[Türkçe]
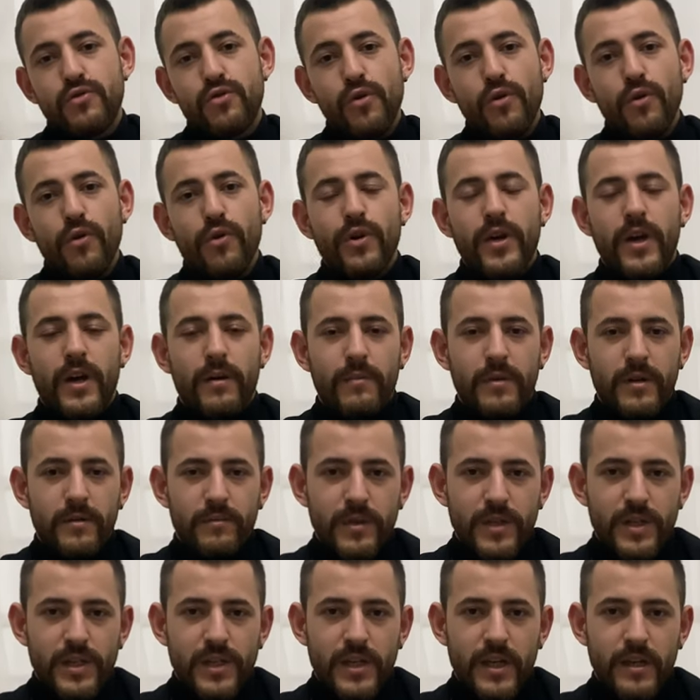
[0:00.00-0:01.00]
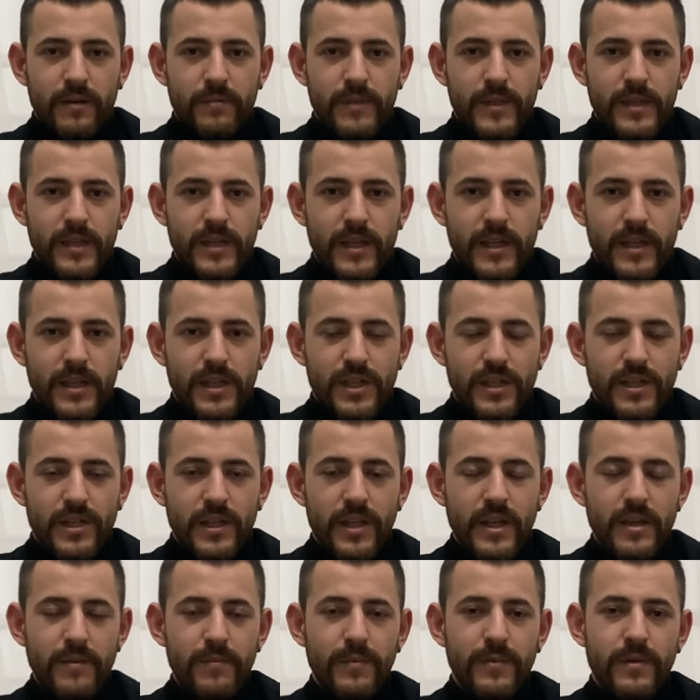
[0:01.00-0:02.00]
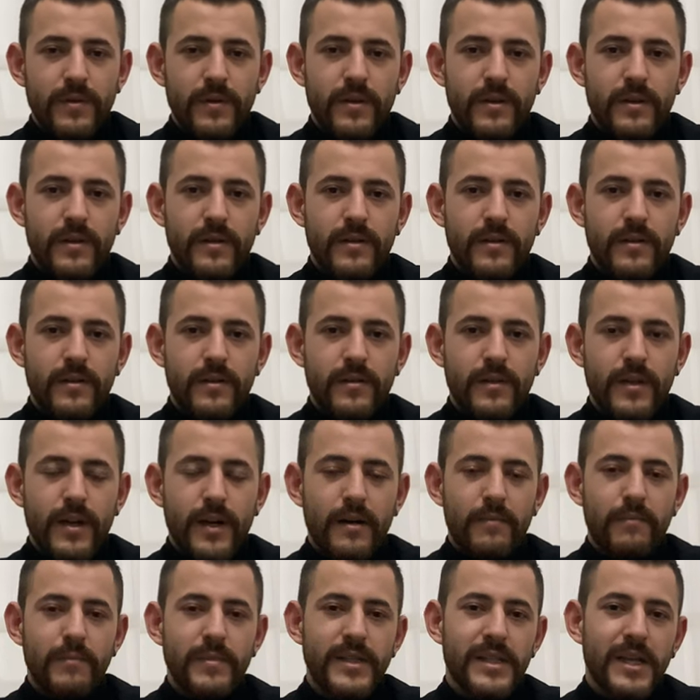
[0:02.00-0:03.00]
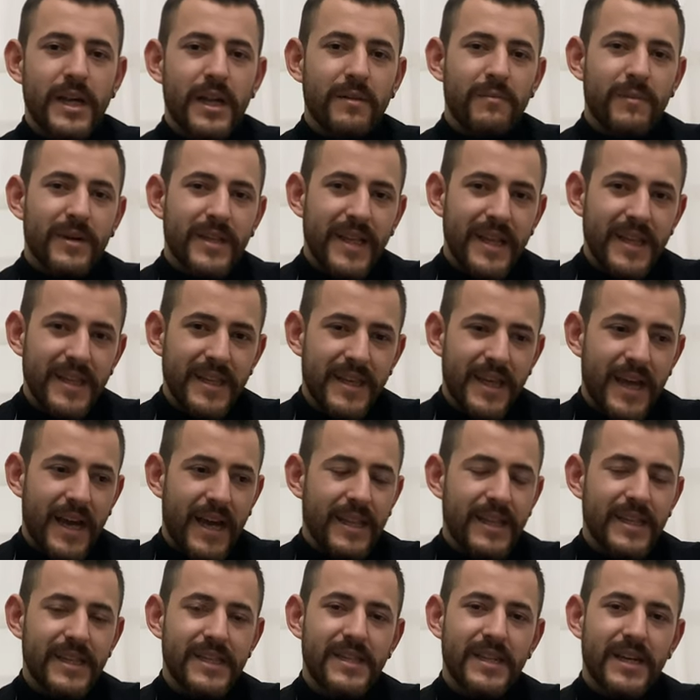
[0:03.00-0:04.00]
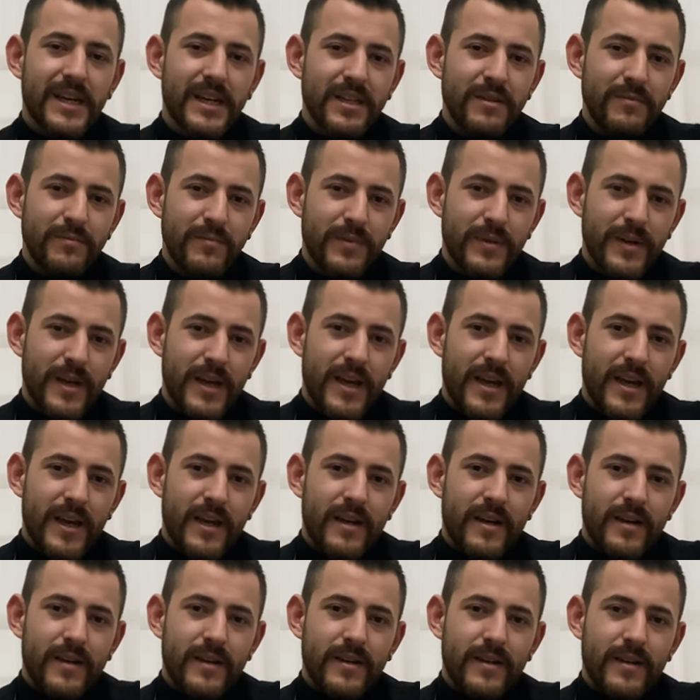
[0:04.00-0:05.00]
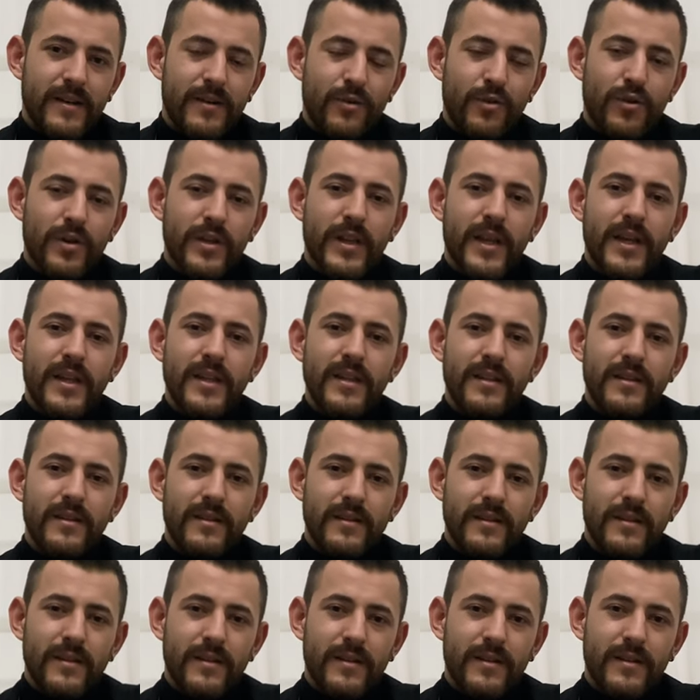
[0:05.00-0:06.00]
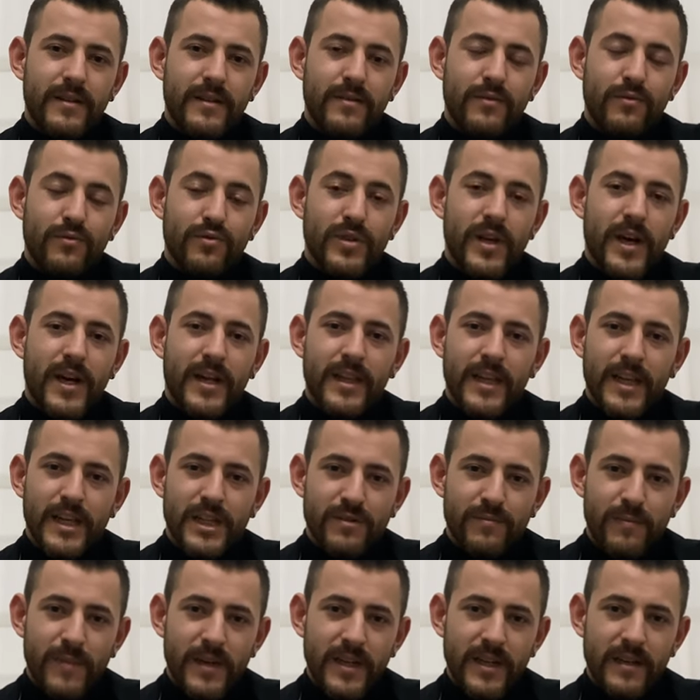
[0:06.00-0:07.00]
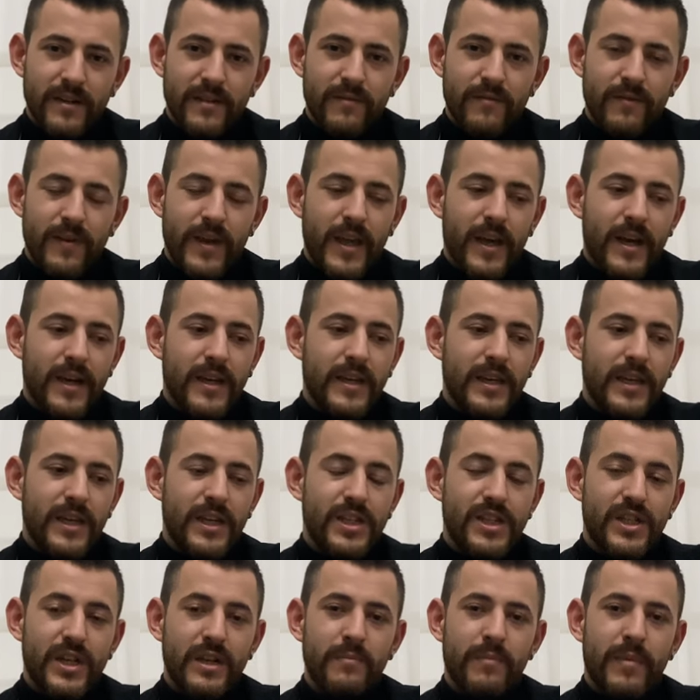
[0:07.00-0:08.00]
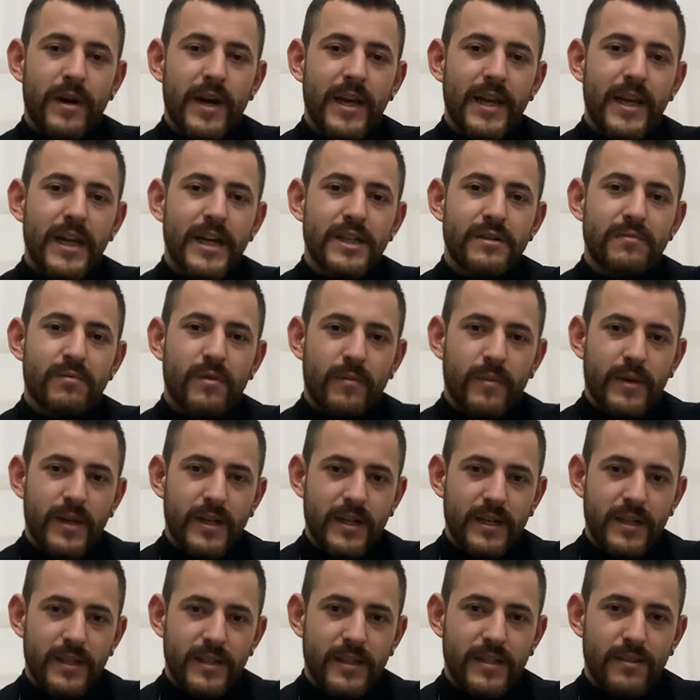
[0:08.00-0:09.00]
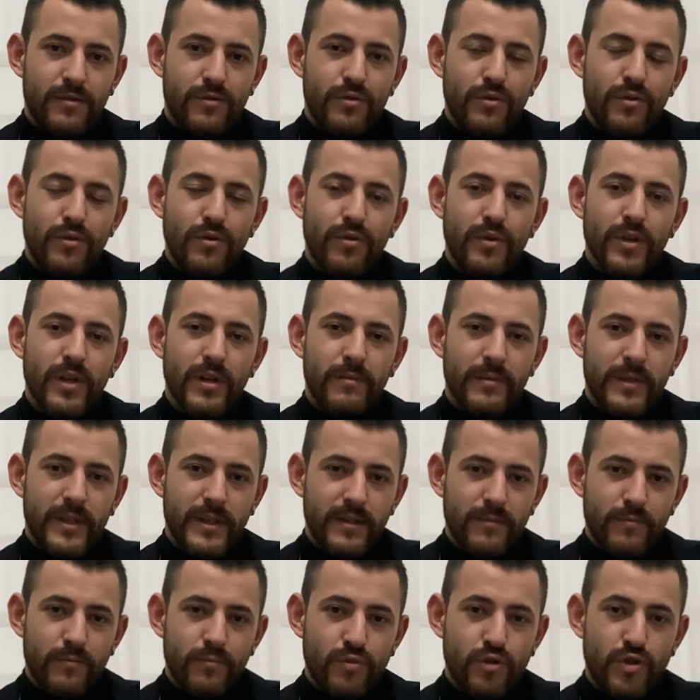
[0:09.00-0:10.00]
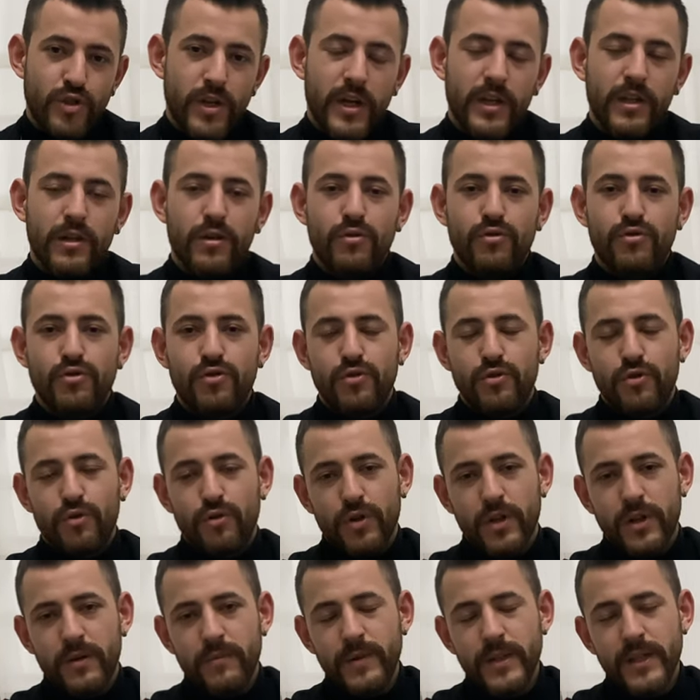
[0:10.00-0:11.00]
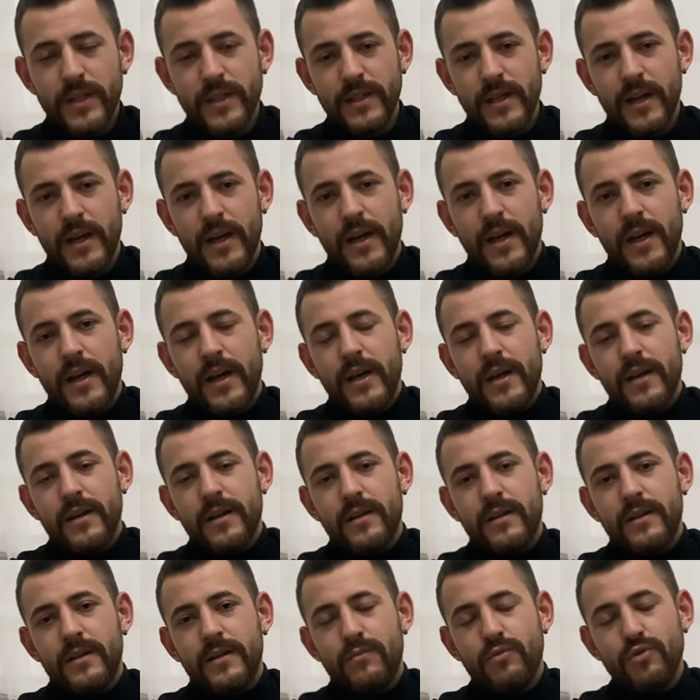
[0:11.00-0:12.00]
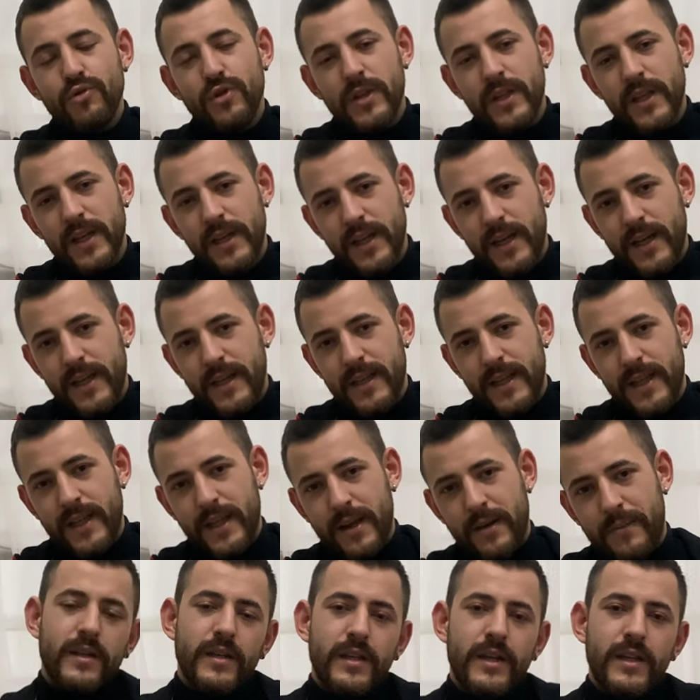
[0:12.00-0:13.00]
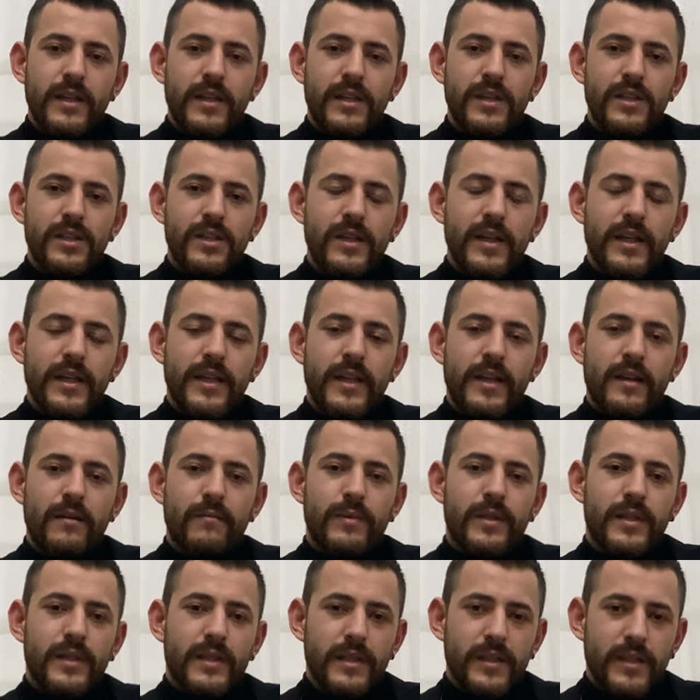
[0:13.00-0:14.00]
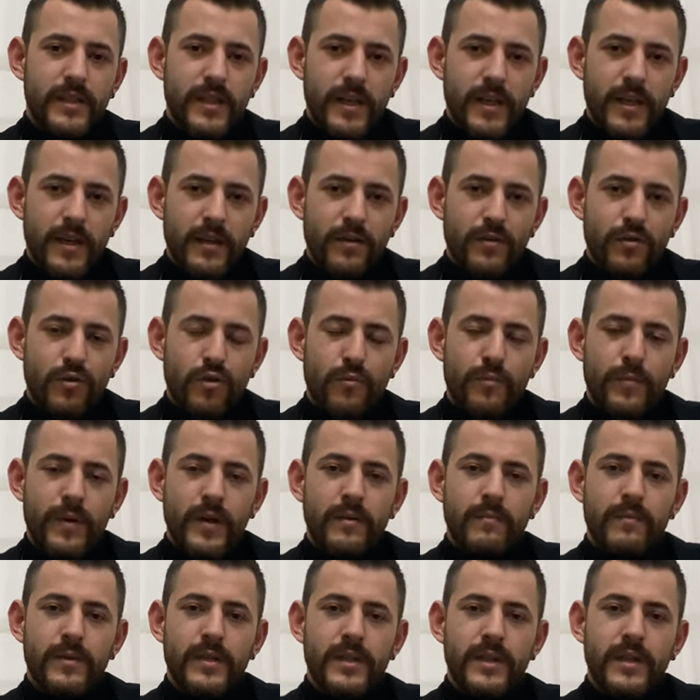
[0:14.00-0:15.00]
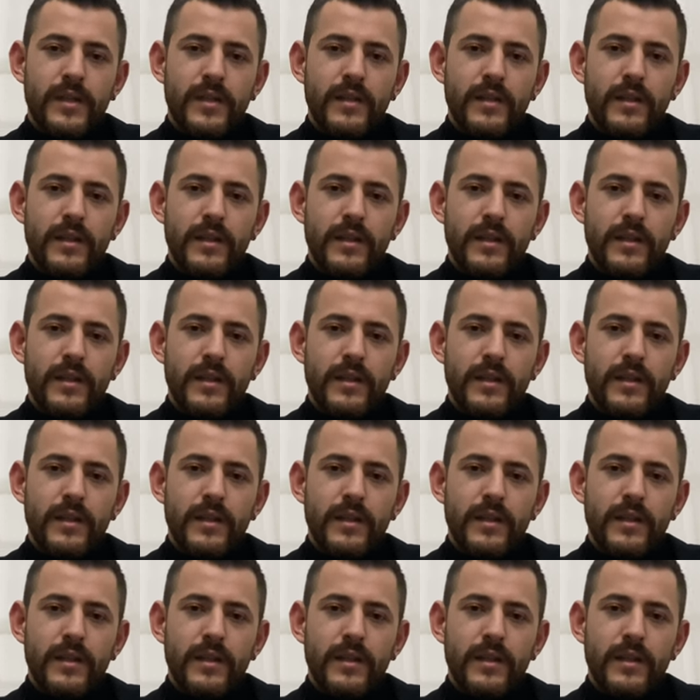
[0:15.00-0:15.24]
çok önemli bir şey bizler için deyip e, daha biz almadan kendisi alıp oradan e, uzaklaşmak veya yiyeceği paylaşmamak istiyor olabilir. Bu şekilde düşünüyor olabilir. E, buna da dikkat edelim. Yedinci nedenimiz ise köpeğimizin